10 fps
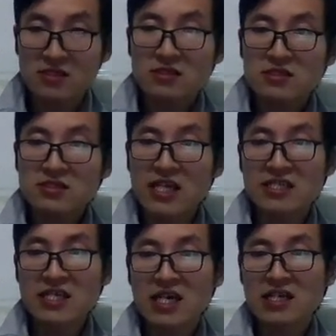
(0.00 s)
讲一
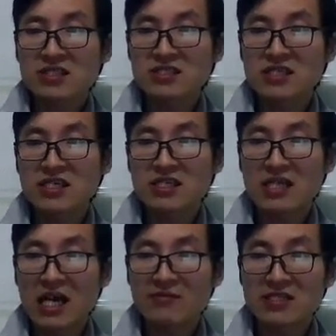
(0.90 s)
下它之间的
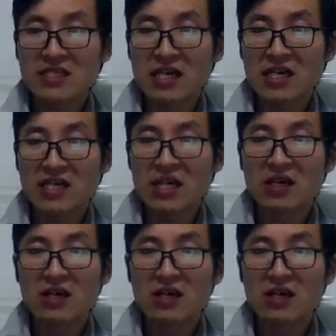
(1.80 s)
差别在哪里啊？